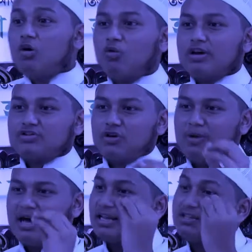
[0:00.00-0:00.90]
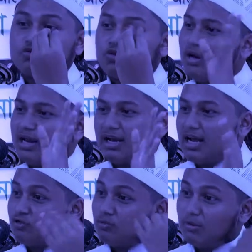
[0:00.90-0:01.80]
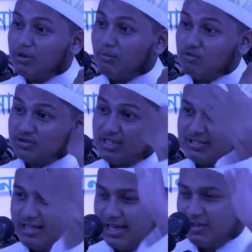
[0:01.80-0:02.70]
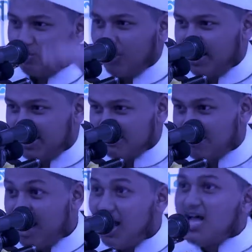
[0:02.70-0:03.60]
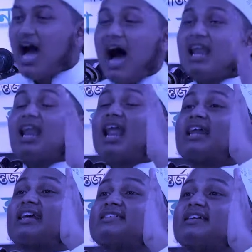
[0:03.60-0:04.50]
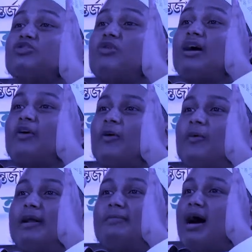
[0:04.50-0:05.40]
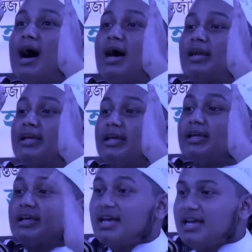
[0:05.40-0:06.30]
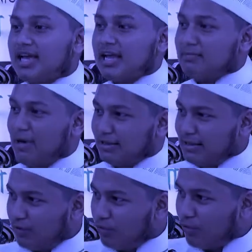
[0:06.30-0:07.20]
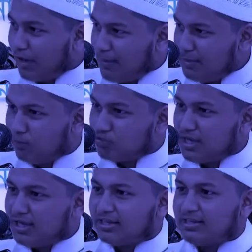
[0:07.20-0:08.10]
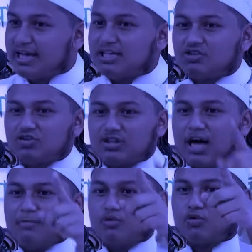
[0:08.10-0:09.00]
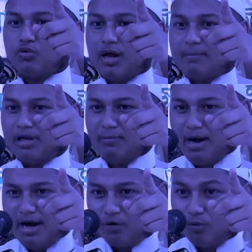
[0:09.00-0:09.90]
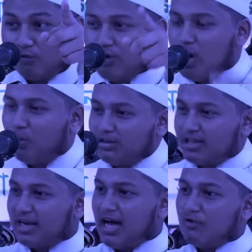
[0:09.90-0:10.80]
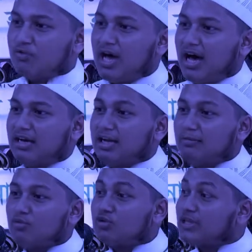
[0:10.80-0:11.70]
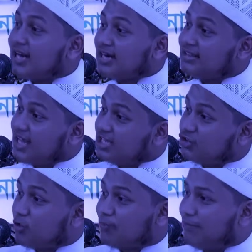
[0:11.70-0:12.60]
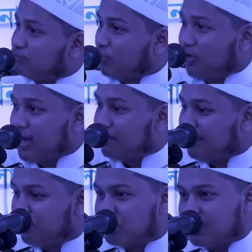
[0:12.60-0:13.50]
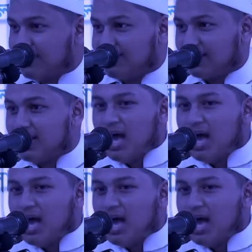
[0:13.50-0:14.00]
ওই সময় আর কিছু করার নাই তুমি ওই মজলিস থেকে চলে আসবা আল্লাহর কাছে দোয়া করবার মালিক এই বান্দাগুলোকে আমি বুঝানোর দায়িত্ব তা আমরুনা বিল মারুফ হাউনা আনিল মুনকারের দায়িত্ব প্রাপ্ত হয় আমি বুঝিয়েছি